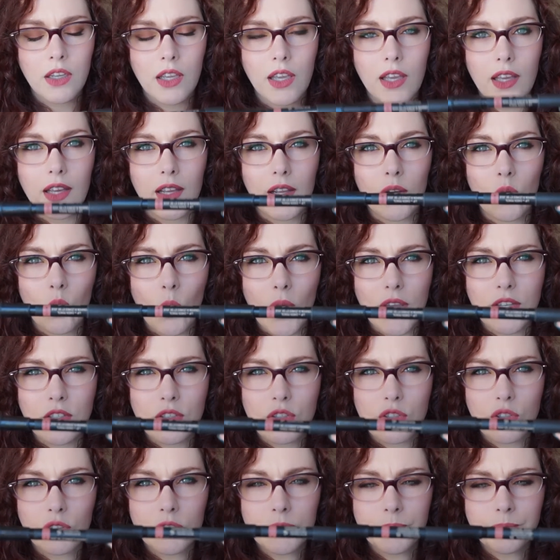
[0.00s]
eh,
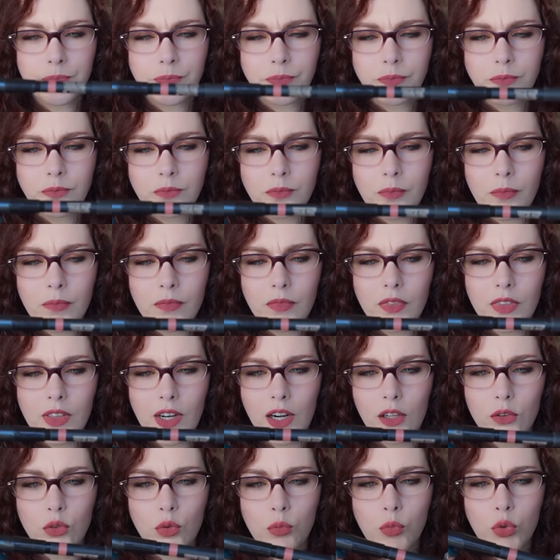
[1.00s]
questo,
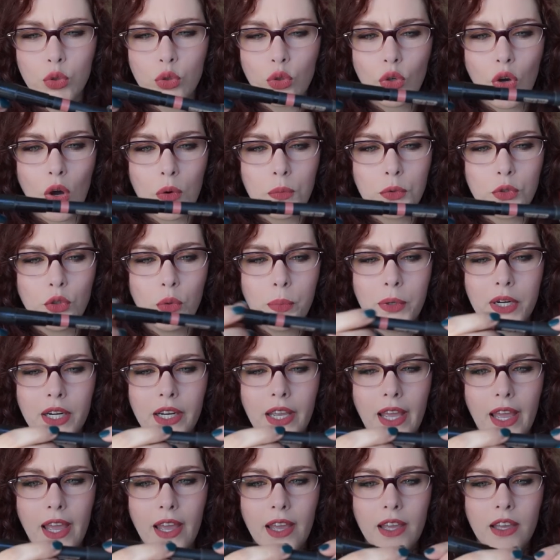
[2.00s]
tra l'altro molto comodo
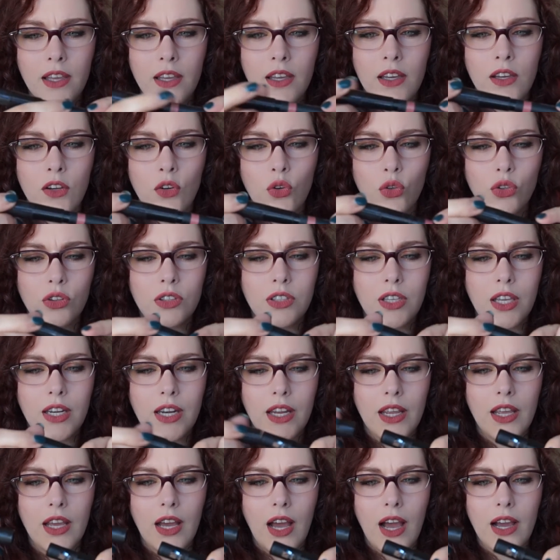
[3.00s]
perché
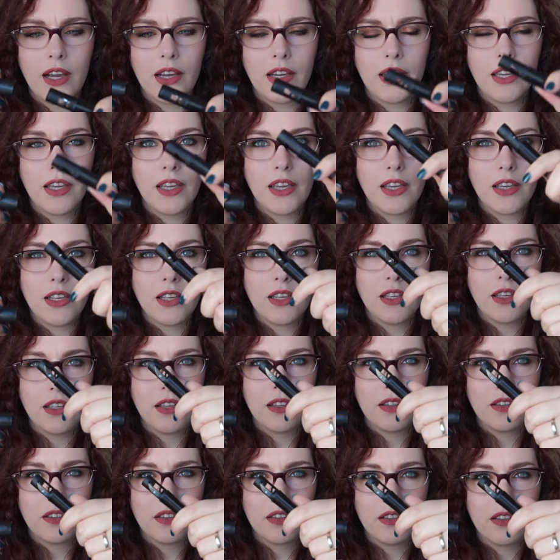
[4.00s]
contiene anche
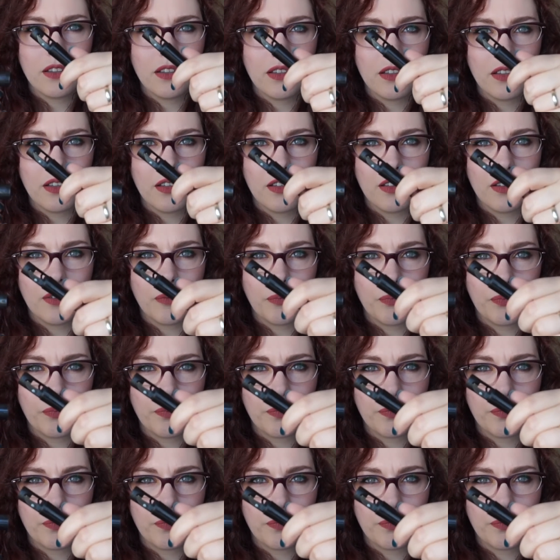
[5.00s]
eh,